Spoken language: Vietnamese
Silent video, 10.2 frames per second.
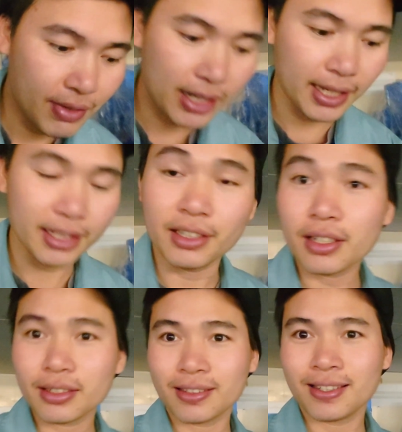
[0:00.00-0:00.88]
và cái
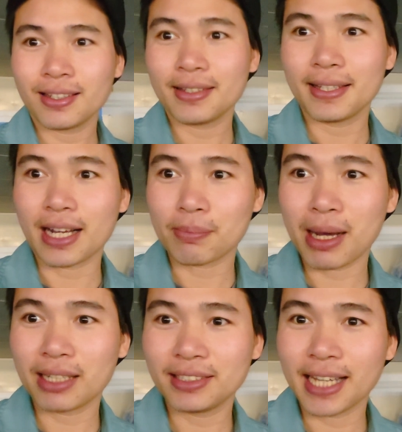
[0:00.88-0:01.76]
hướng để
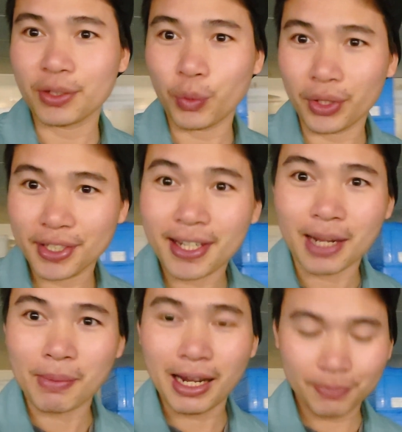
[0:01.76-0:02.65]
các bạn giải quyết nha
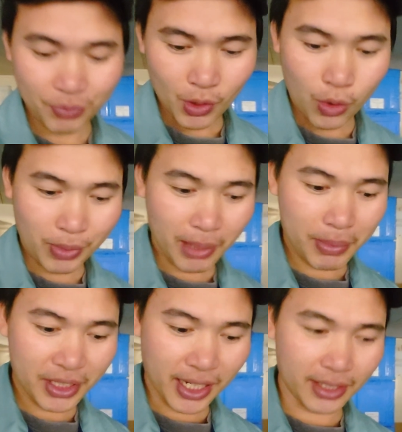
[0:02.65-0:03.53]
các bạn. Hôm
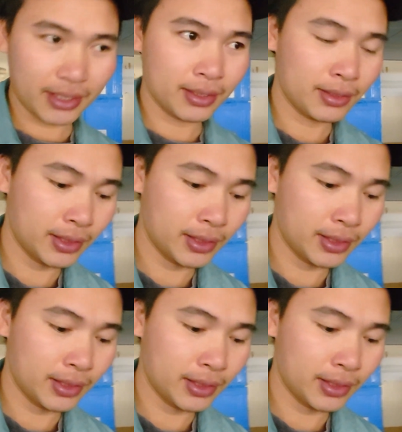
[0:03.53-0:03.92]
nay mình sẽ